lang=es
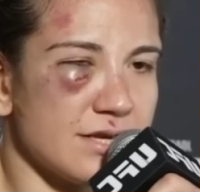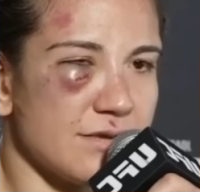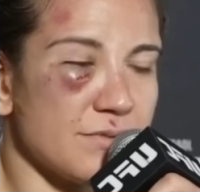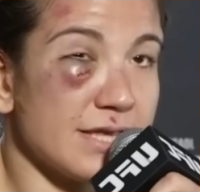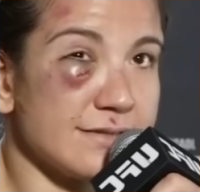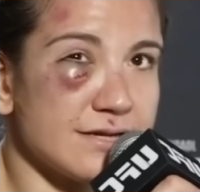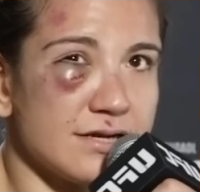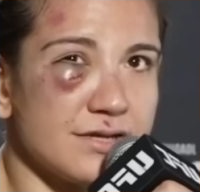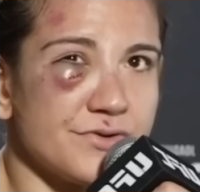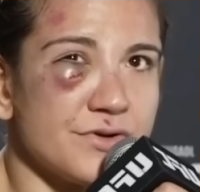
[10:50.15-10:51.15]
Posterior
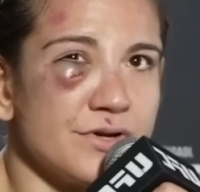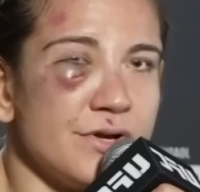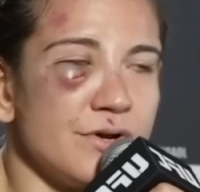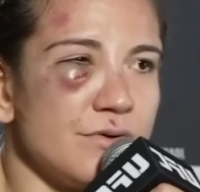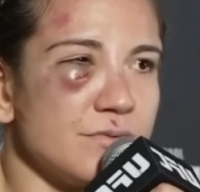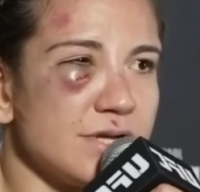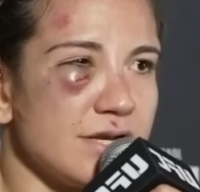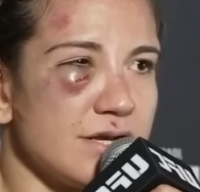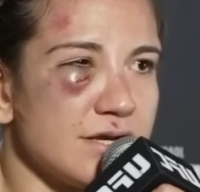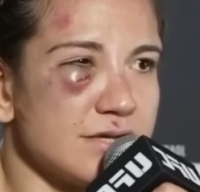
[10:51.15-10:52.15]
a su victoria
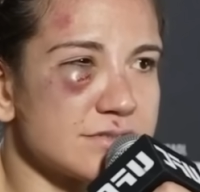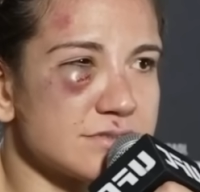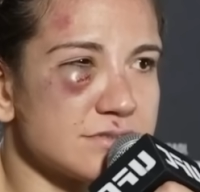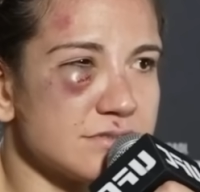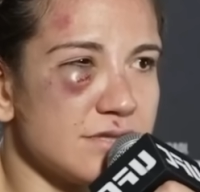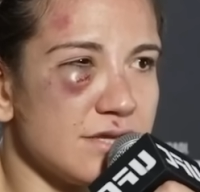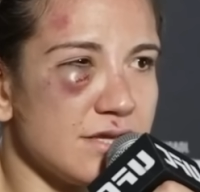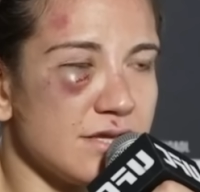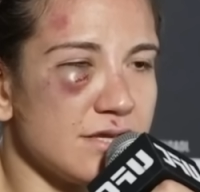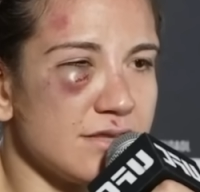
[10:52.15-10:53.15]
en contra de
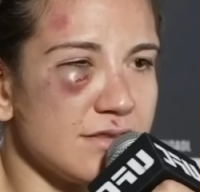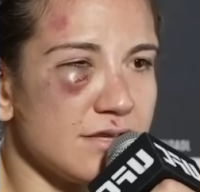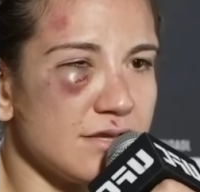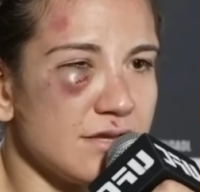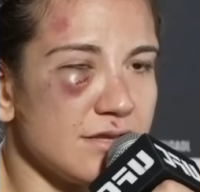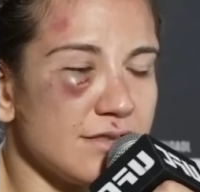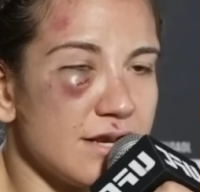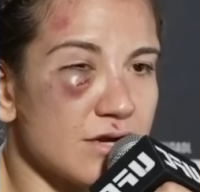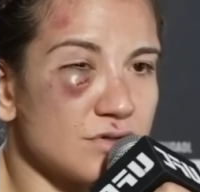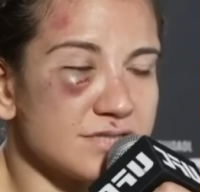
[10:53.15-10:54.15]
Pudilova, Aileen
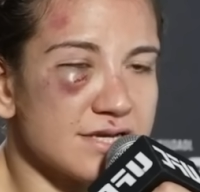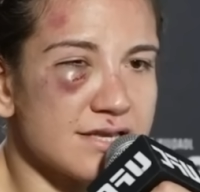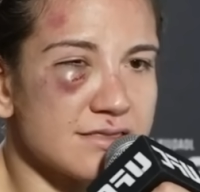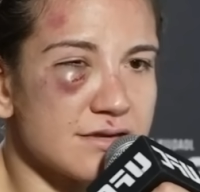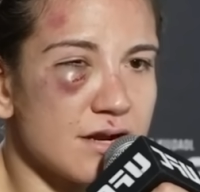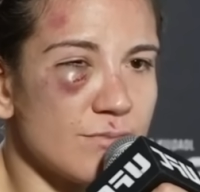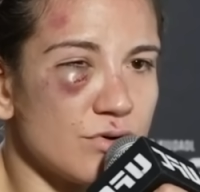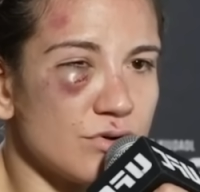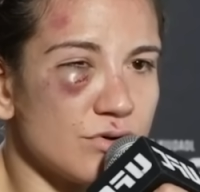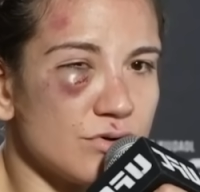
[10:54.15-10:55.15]
Pérez también
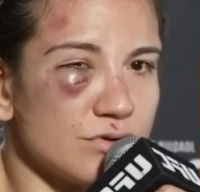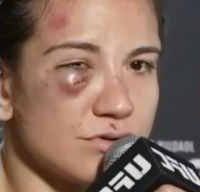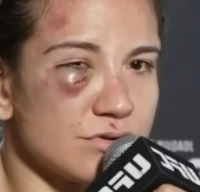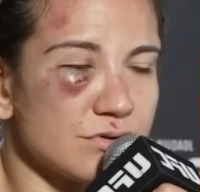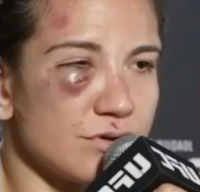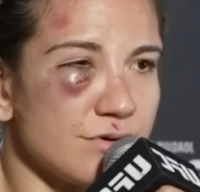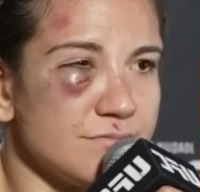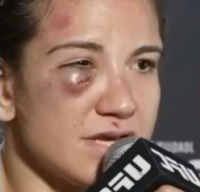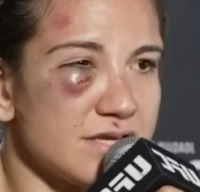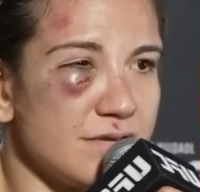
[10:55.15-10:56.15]
habló acerca
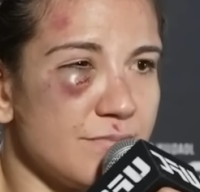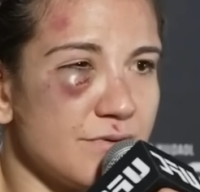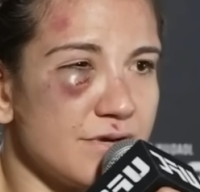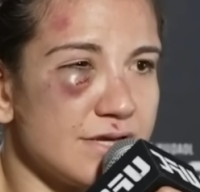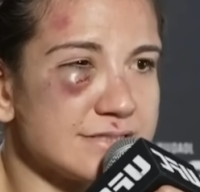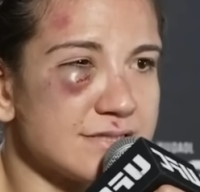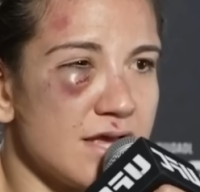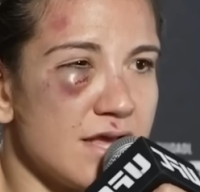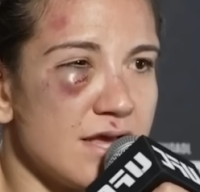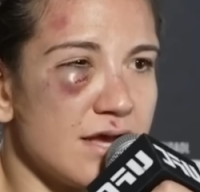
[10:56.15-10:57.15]
de este tema
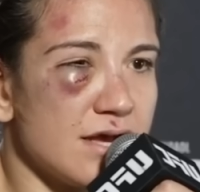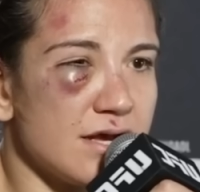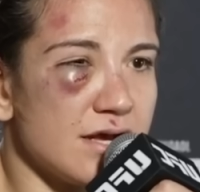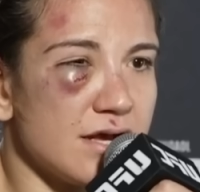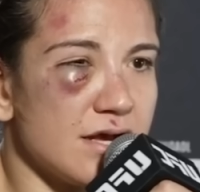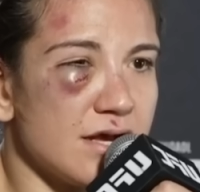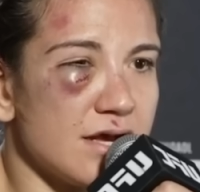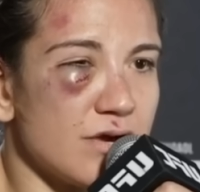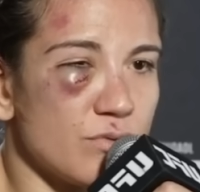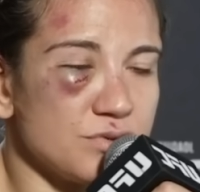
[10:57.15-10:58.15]
previo a su entrevista
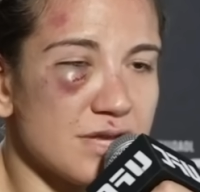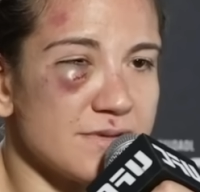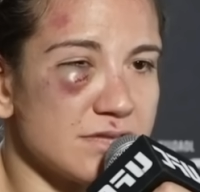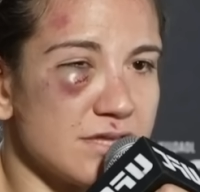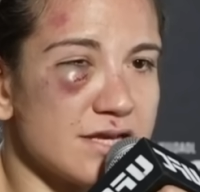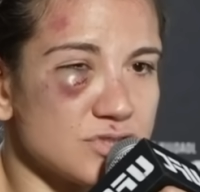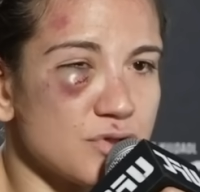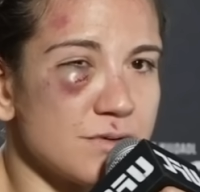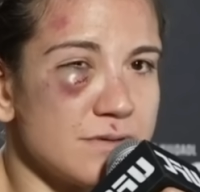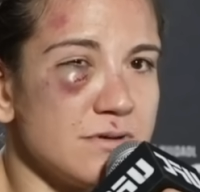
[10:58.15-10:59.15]
con Ariel
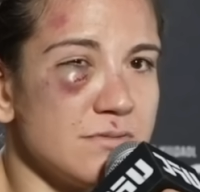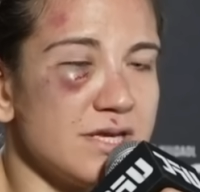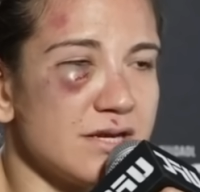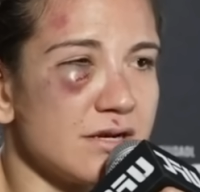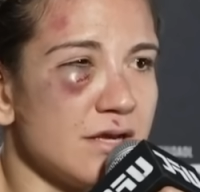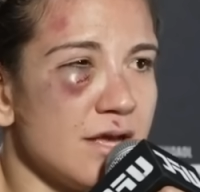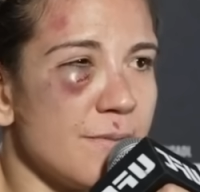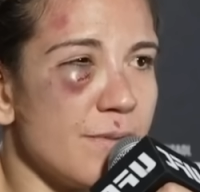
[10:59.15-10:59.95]
Helwani y en ese momento